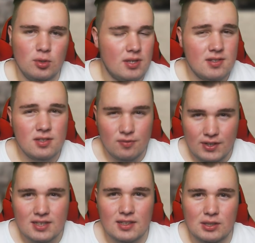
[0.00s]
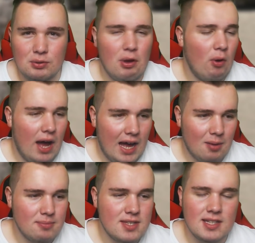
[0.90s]
Und das ist wichtig. Und auch
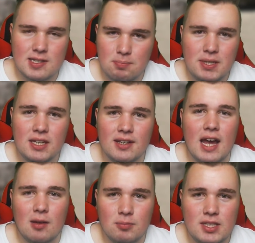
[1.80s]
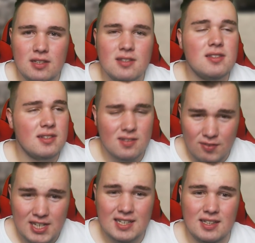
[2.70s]
abends das Bier nach dem Dienst ist
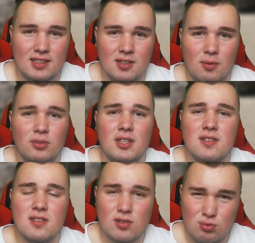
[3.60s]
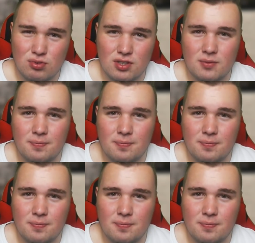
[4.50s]
wichtig. Und das ist gut.